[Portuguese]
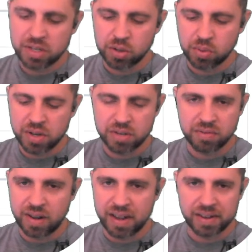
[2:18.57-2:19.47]
esse
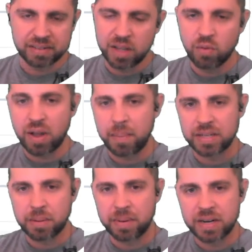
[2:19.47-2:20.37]
tweet vai, não vai
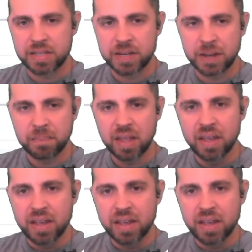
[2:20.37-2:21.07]
mais aparecer.